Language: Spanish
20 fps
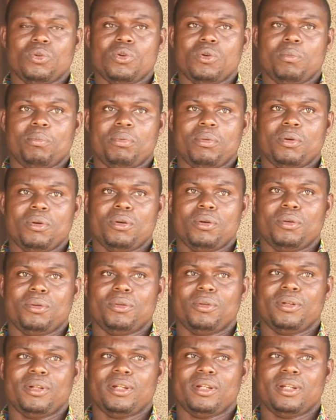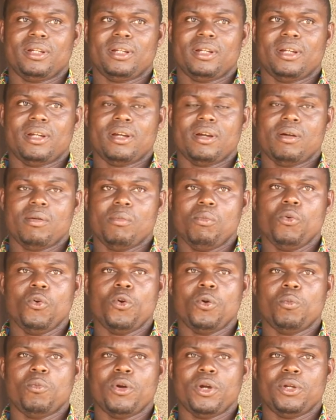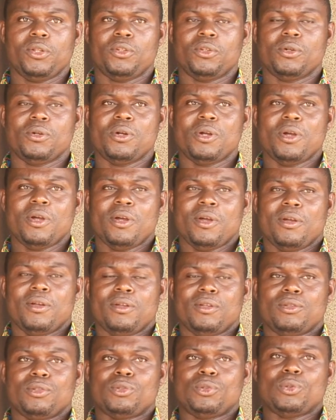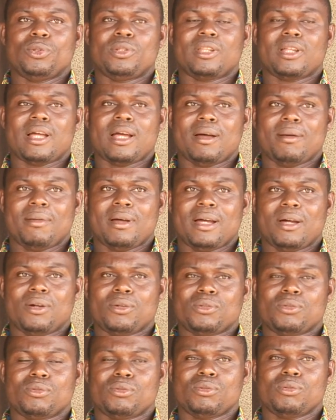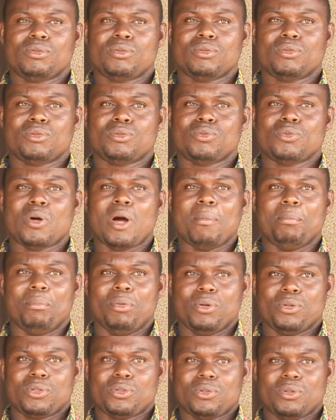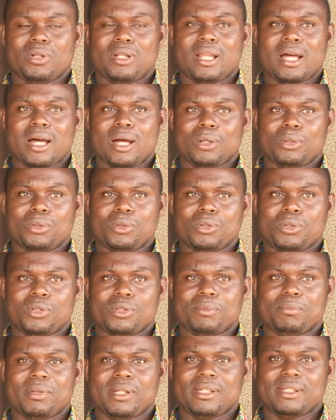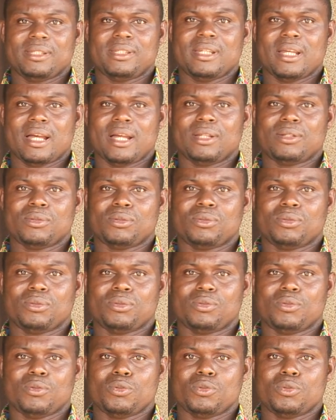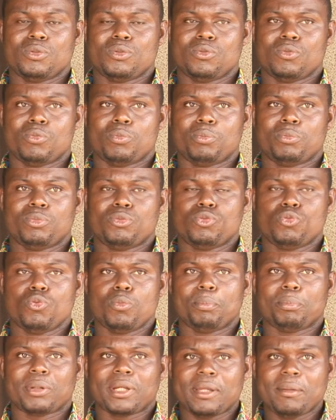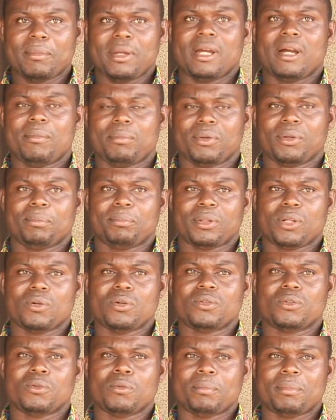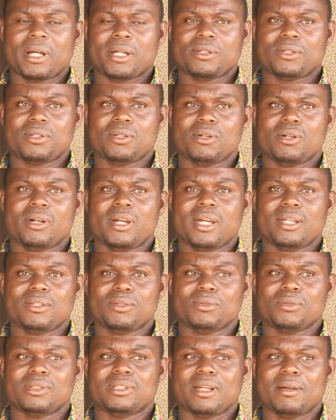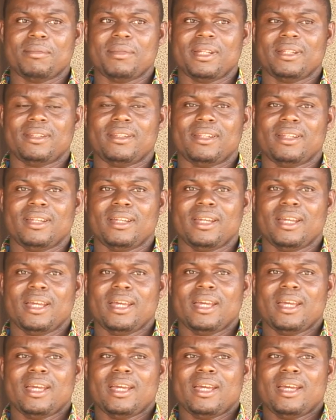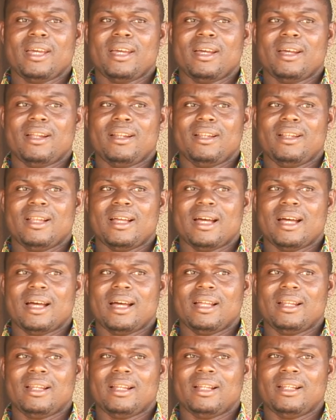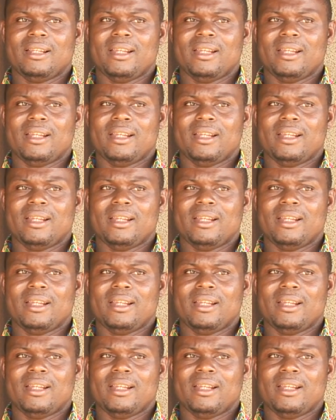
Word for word: grupo muy bueno su trabajo, su, apostolado especial, su, su, primera preocupación es justamente la,